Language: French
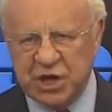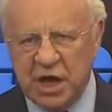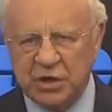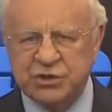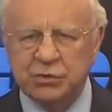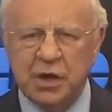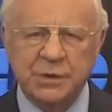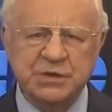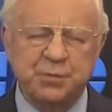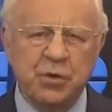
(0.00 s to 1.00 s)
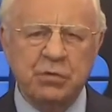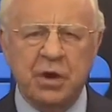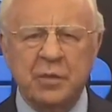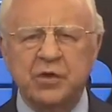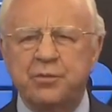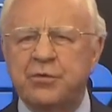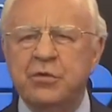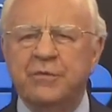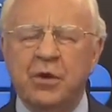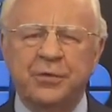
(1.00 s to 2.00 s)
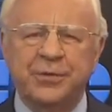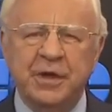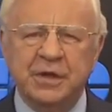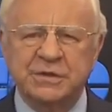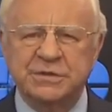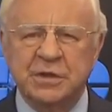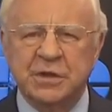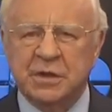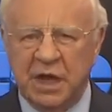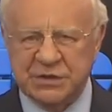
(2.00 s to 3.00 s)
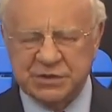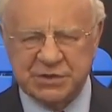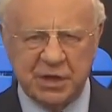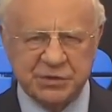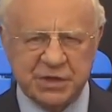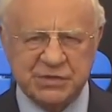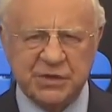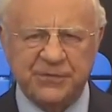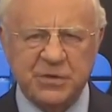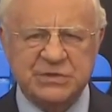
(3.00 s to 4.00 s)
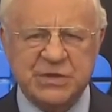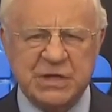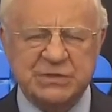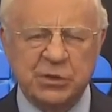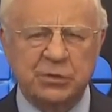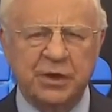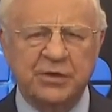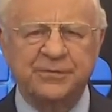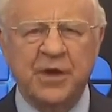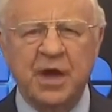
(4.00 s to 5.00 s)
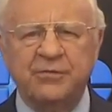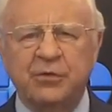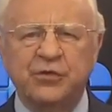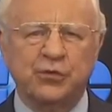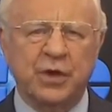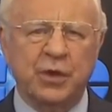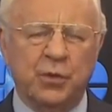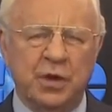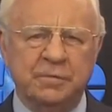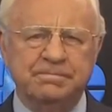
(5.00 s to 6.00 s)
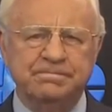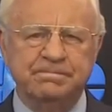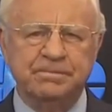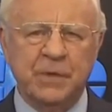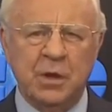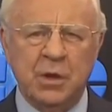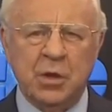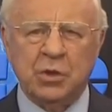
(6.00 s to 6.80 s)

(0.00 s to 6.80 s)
Dans ces émissions, nous vous mettons au défi de prouver toute chose, comme nous pouvons le lire dans 1 Thessaloniciens 5, 21.